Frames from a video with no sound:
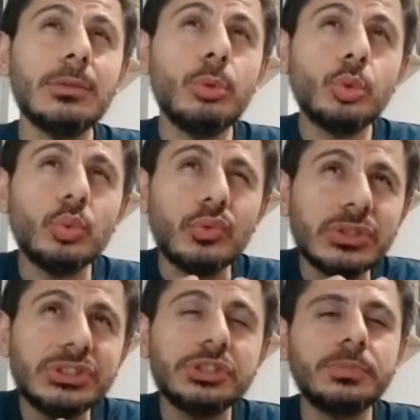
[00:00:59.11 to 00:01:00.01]
böyle
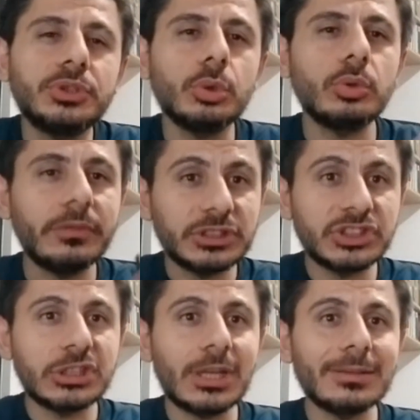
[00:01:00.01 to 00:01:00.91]
ufacık bir şey olur ve
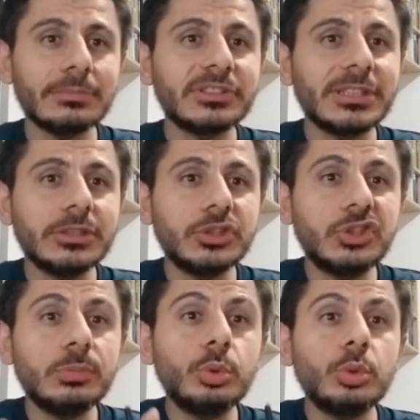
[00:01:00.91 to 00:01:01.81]
ciddi anlamda senin
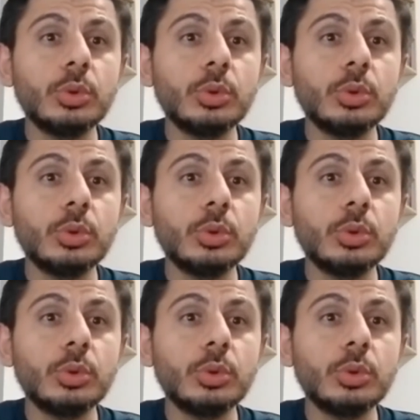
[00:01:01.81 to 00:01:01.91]
için bu